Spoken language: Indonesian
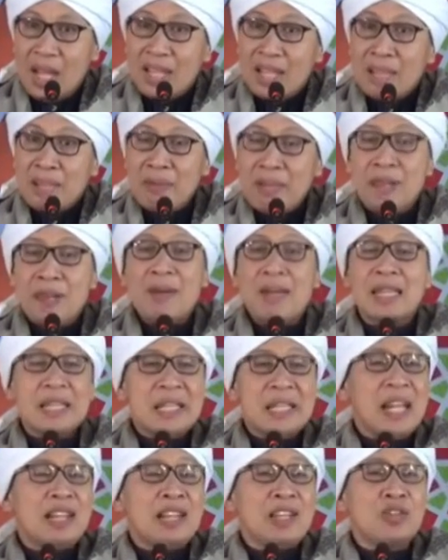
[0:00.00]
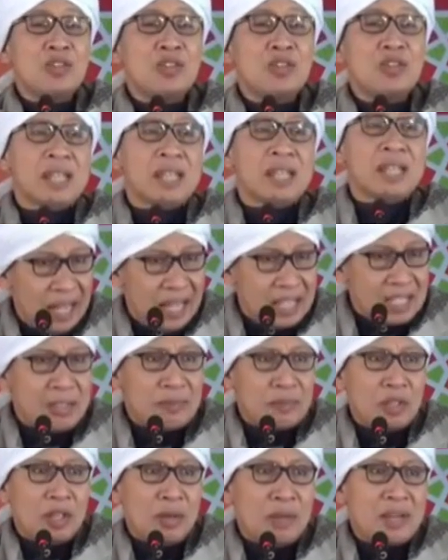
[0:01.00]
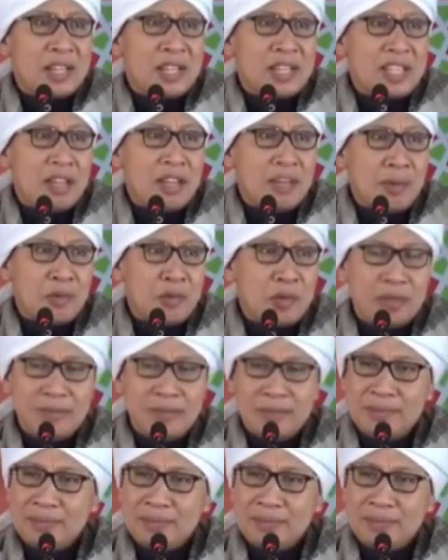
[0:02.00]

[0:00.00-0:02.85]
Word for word: Tapi kebatilan juga jelas sebetulnya bagi siapapun.